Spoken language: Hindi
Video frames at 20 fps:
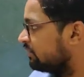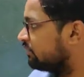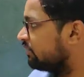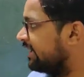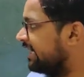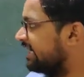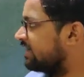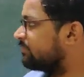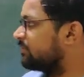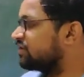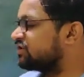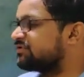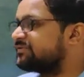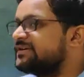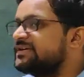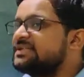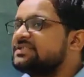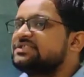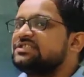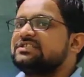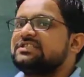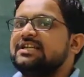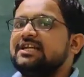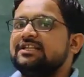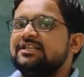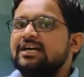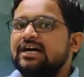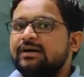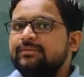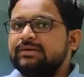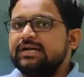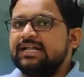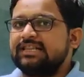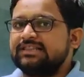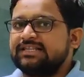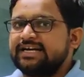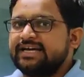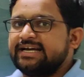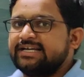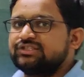तो एटमॉस्फेयर जितना दाब
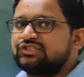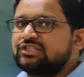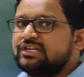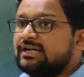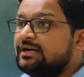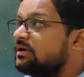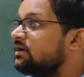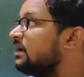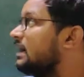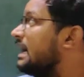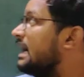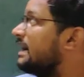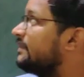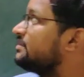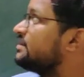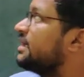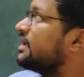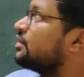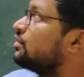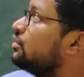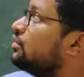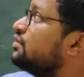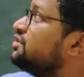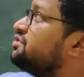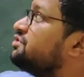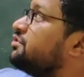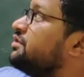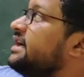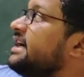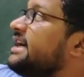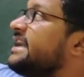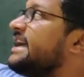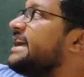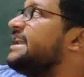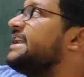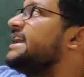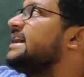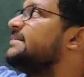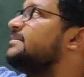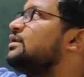डालता है जितना अब देखो यूनिट
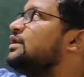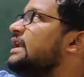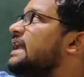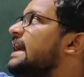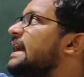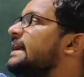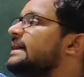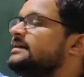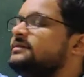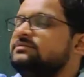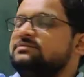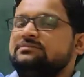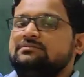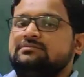एरिया बोला है